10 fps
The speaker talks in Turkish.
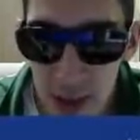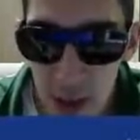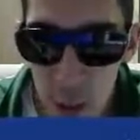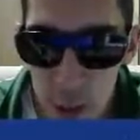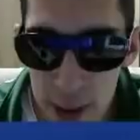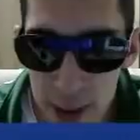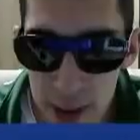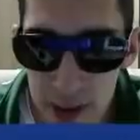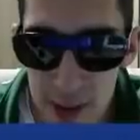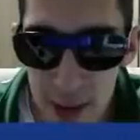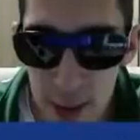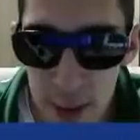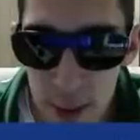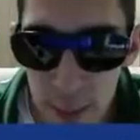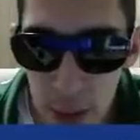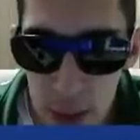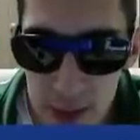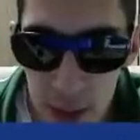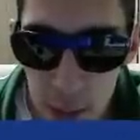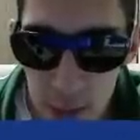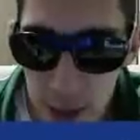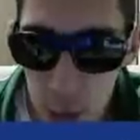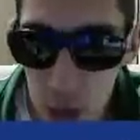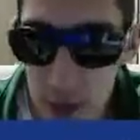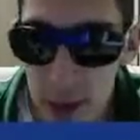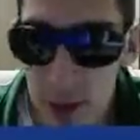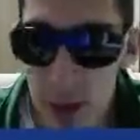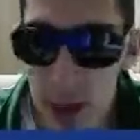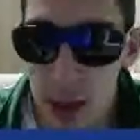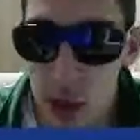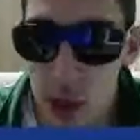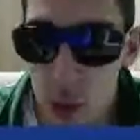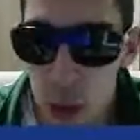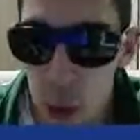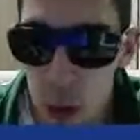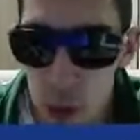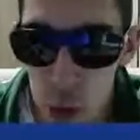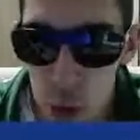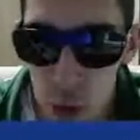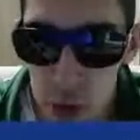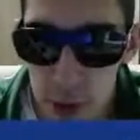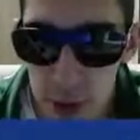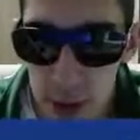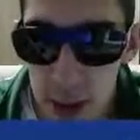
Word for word: Avrupa Ligi'ni kazan gibi Single player görevler de var arkadaşlar burada görmüş olduğunuz gibi.